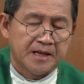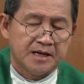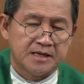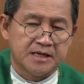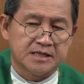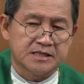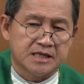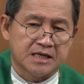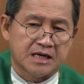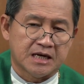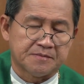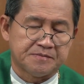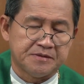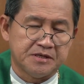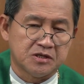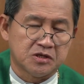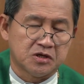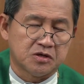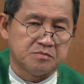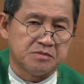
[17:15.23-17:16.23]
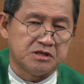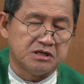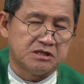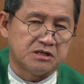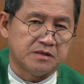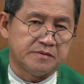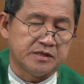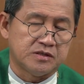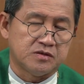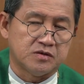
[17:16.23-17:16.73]
และถ้าหากพี่น้องมี
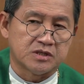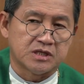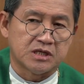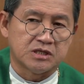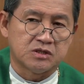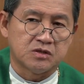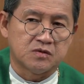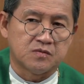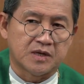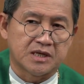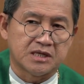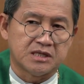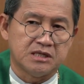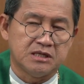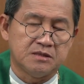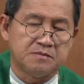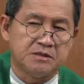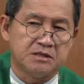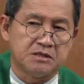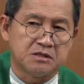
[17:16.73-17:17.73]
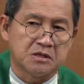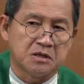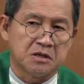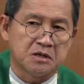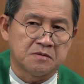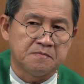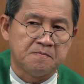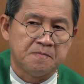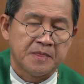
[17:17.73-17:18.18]
ชีวิตอยู่ในทุกวันนี้ พี่น้อง